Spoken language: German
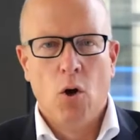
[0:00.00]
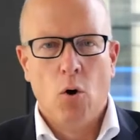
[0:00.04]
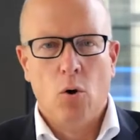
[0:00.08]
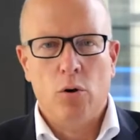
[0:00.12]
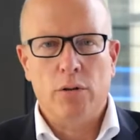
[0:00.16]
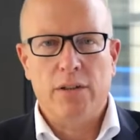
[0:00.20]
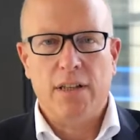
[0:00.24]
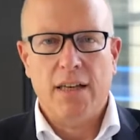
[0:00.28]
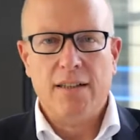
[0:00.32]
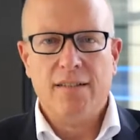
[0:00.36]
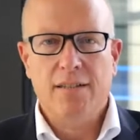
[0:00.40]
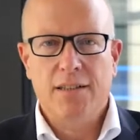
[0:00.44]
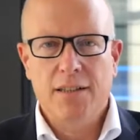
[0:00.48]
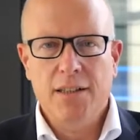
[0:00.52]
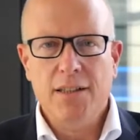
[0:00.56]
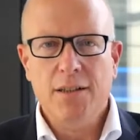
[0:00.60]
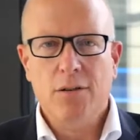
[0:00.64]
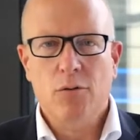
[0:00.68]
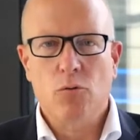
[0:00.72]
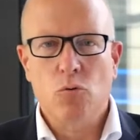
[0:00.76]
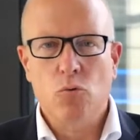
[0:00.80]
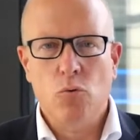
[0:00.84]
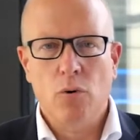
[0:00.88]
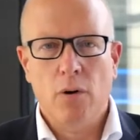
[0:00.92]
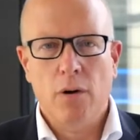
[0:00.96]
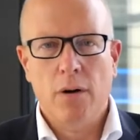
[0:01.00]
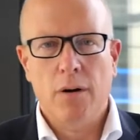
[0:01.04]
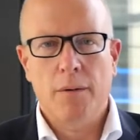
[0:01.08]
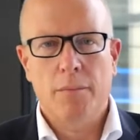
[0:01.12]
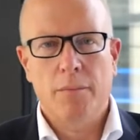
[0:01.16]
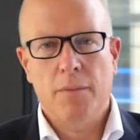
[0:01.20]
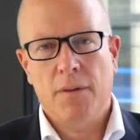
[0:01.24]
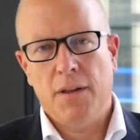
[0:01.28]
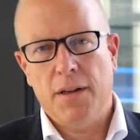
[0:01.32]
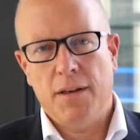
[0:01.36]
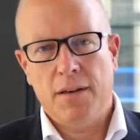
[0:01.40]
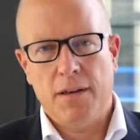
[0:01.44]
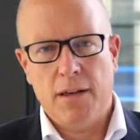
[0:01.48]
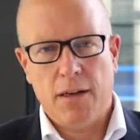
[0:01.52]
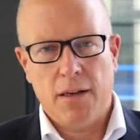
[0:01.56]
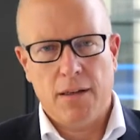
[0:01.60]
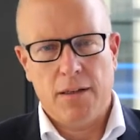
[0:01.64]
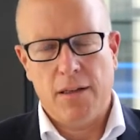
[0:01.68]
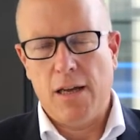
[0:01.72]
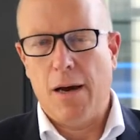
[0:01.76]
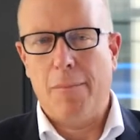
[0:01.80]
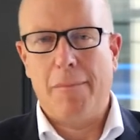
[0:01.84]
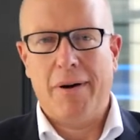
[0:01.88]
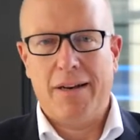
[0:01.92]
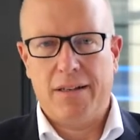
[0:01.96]
Und das nicht nur in der
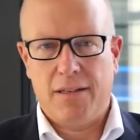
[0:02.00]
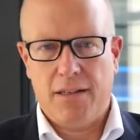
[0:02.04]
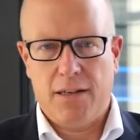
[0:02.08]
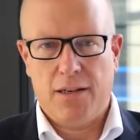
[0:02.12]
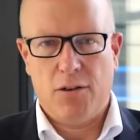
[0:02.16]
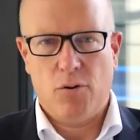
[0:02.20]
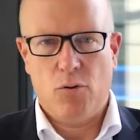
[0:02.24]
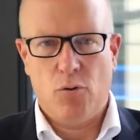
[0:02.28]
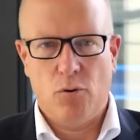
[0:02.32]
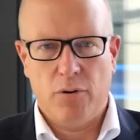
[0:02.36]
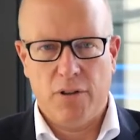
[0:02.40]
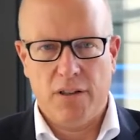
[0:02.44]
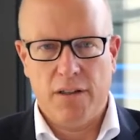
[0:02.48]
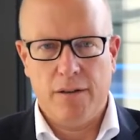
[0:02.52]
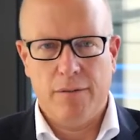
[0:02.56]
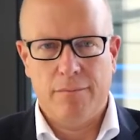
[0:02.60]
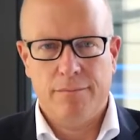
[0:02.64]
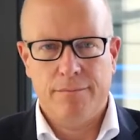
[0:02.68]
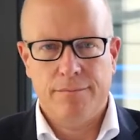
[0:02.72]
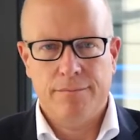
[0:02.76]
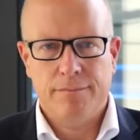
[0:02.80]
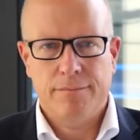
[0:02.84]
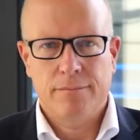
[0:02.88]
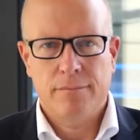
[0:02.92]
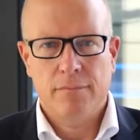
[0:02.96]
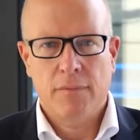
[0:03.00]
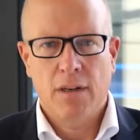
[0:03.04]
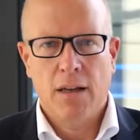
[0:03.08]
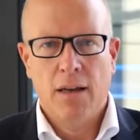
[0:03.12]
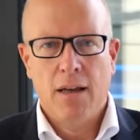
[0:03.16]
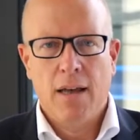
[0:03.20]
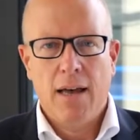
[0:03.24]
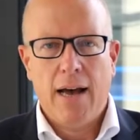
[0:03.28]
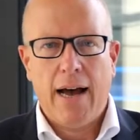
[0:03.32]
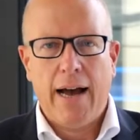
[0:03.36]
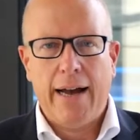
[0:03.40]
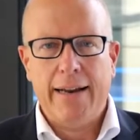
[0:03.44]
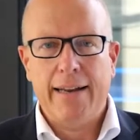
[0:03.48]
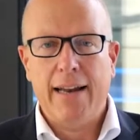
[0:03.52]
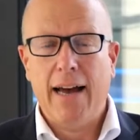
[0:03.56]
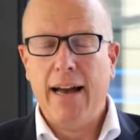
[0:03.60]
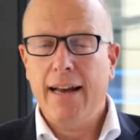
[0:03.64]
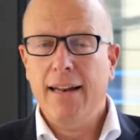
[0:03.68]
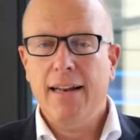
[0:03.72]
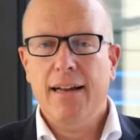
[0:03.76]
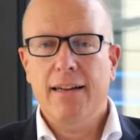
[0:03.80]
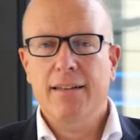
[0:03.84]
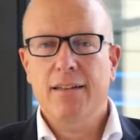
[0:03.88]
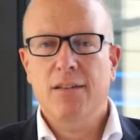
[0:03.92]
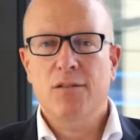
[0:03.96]
Diamanttechnologie. Ein
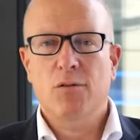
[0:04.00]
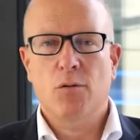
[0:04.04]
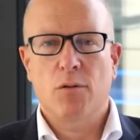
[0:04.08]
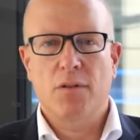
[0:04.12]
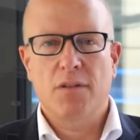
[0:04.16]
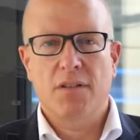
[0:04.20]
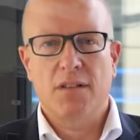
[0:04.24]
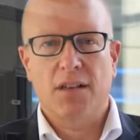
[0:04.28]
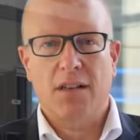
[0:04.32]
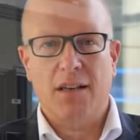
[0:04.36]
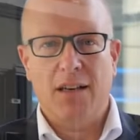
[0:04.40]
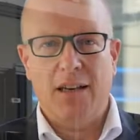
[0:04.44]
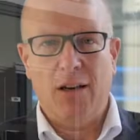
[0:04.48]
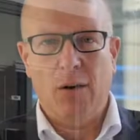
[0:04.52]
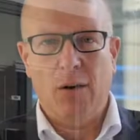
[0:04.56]
Highlight ist unsere